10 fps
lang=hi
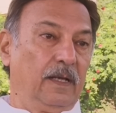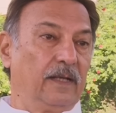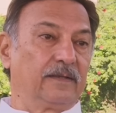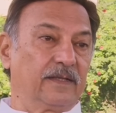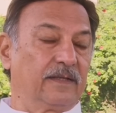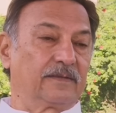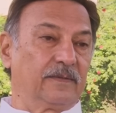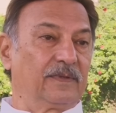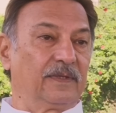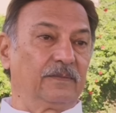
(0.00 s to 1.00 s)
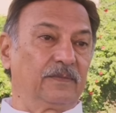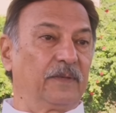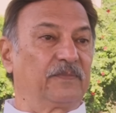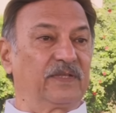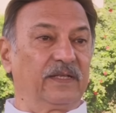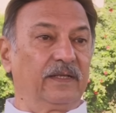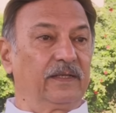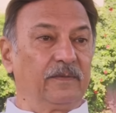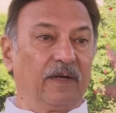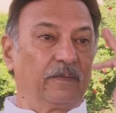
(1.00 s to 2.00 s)
ऐसा ऐसा मतलब तब से ये
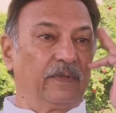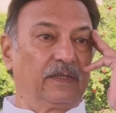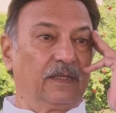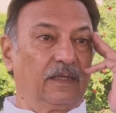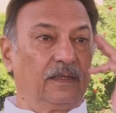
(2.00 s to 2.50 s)
दिमाग में था